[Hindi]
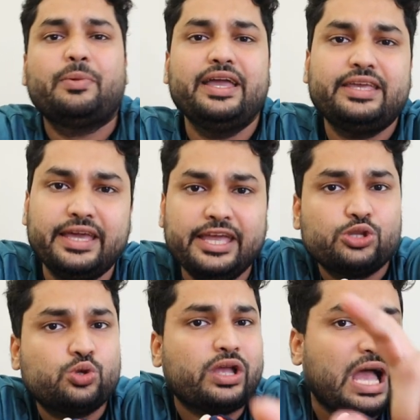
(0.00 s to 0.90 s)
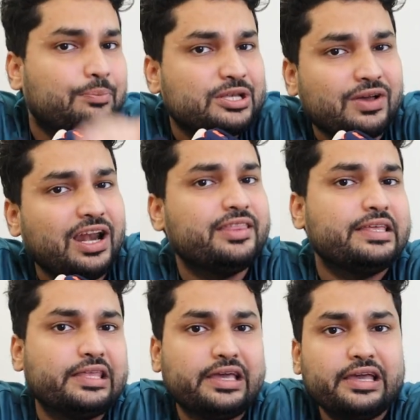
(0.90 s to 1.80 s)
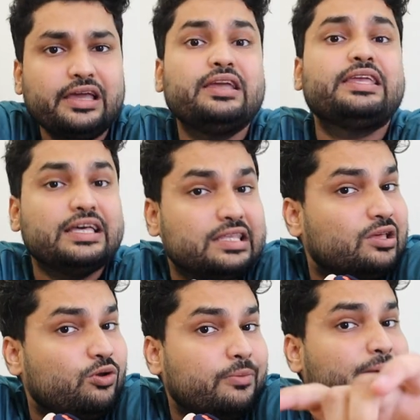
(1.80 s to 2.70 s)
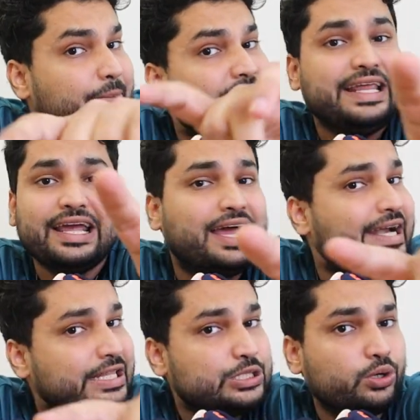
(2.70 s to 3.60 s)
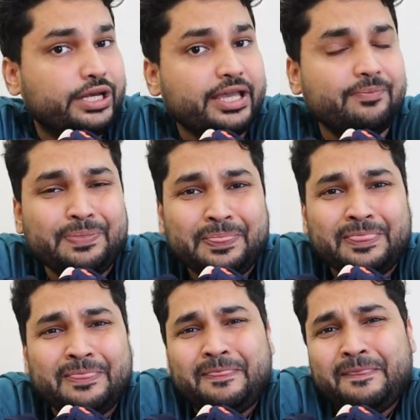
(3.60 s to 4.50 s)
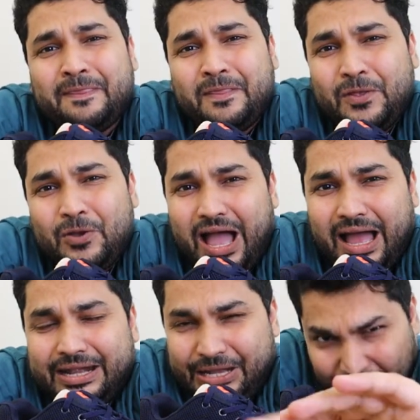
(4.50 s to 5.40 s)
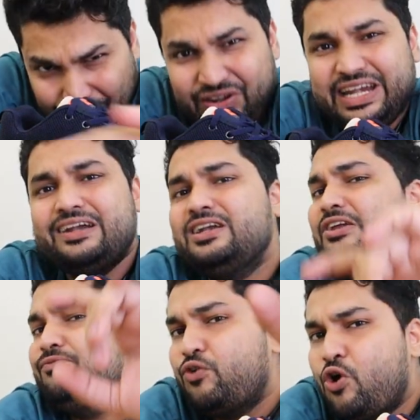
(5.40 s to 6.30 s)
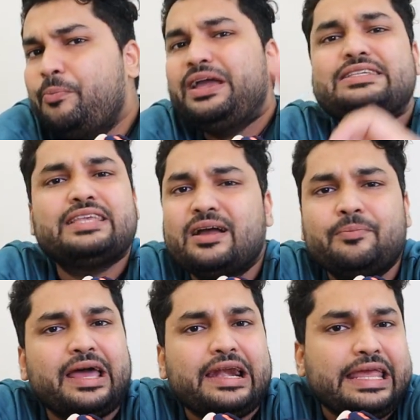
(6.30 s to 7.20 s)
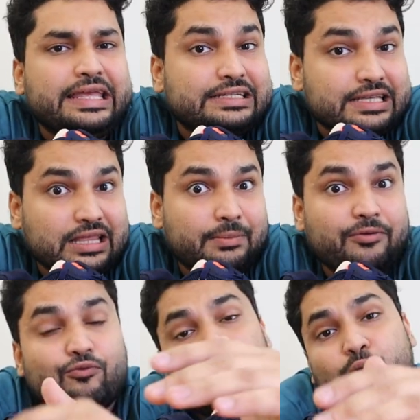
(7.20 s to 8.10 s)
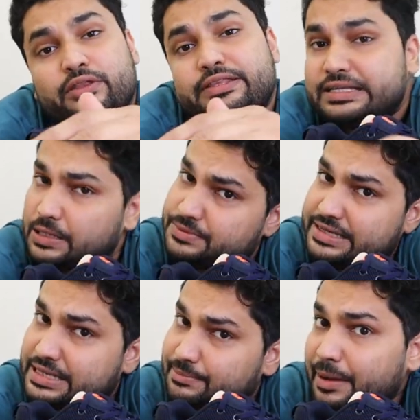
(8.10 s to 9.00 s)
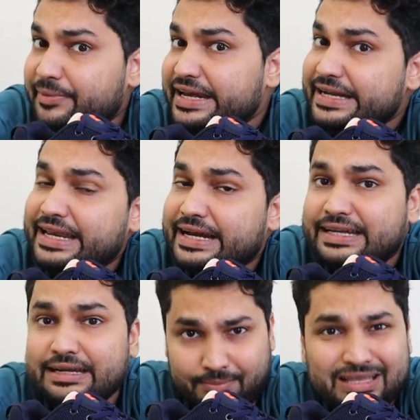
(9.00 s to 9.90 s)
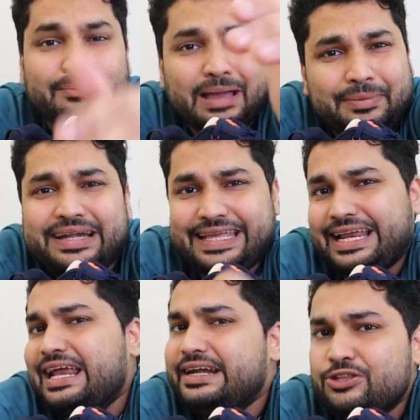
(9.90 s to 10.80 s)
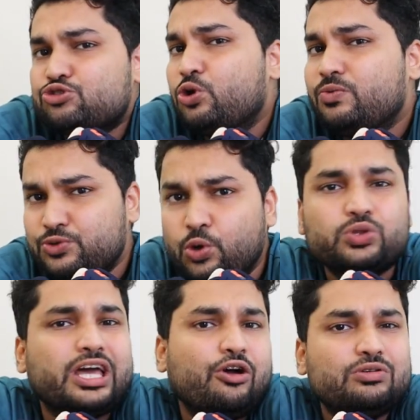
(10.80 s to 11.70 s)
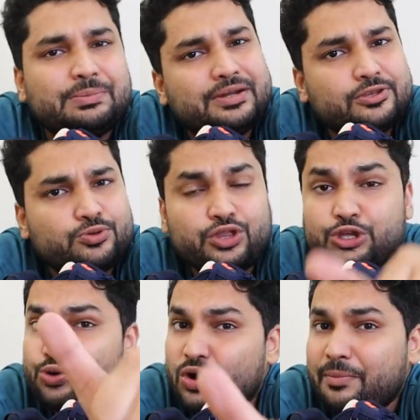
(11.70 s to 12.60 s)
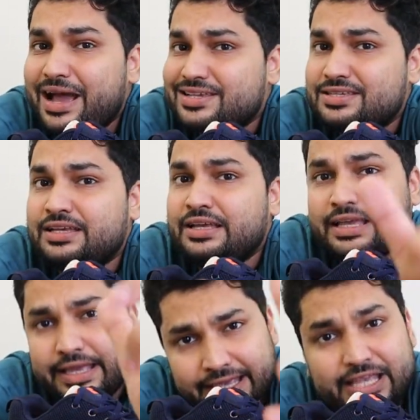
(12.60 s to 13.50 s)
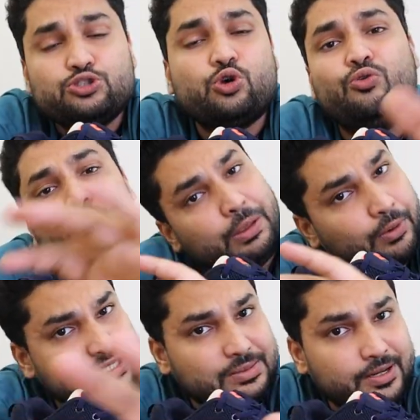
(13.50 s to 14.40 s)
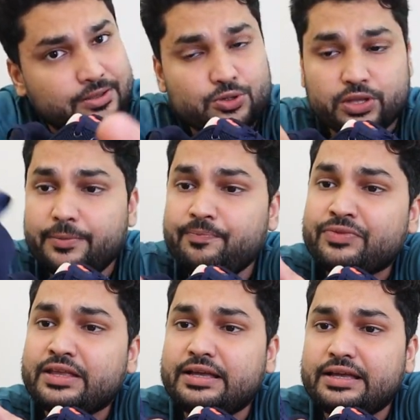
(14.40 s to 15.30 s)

है भाई कि एक तो कैंपस वाले देते हैं क्या देते हैं वो लोग मेमोरी टेक लाइट इंसोल ठीक है डेफिनेटली वो मैं इससे कंपेयर नहीं कर सकता भाई वो बहुत गजब चीज़ है मेमोरी इंटेक मतलब मेमोरी टेक लाइट इंसोल जो होता है ना वो ज़बरदस्त होता है योगा मैक्स इंसोल वो भी बहुत ज़बरदस्त होता है